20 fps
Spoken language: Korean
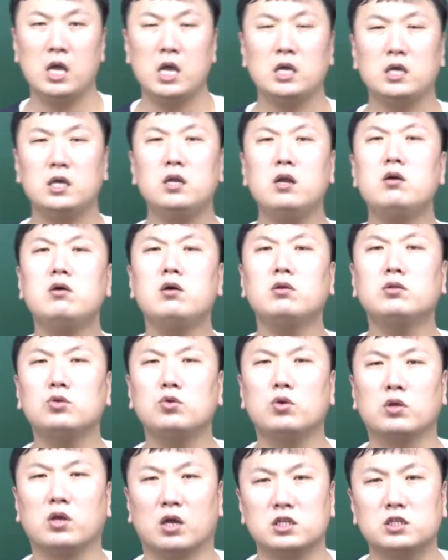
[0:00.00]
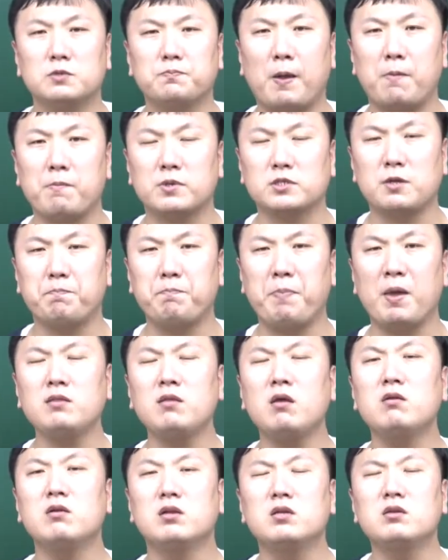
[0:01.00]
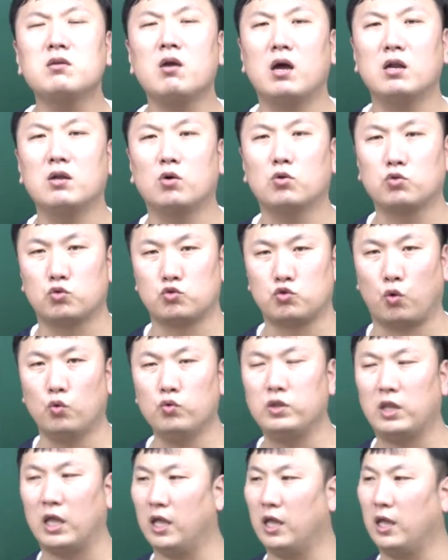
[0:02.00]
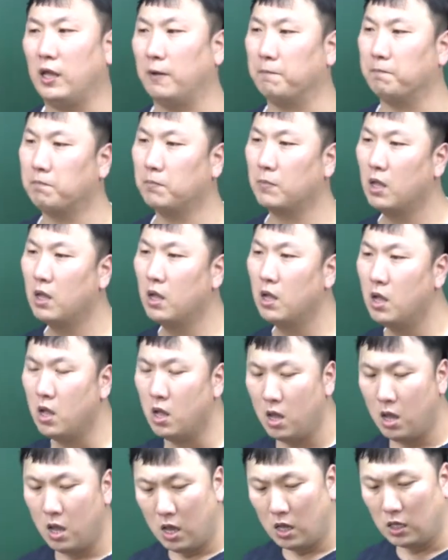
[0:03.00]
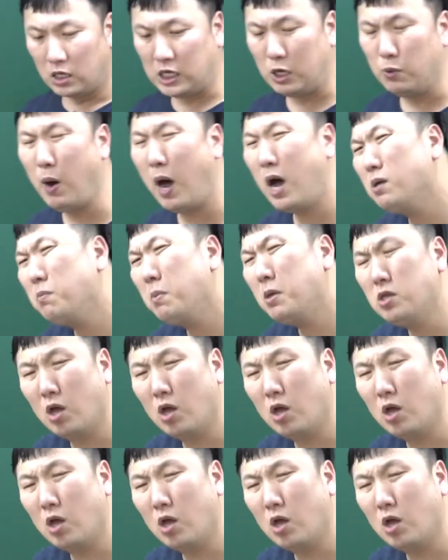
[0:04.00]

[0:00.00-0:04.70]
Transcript: 이런 것들로 연습하면서 패턴을 익혀가는 것도 좋은데, 기왕이면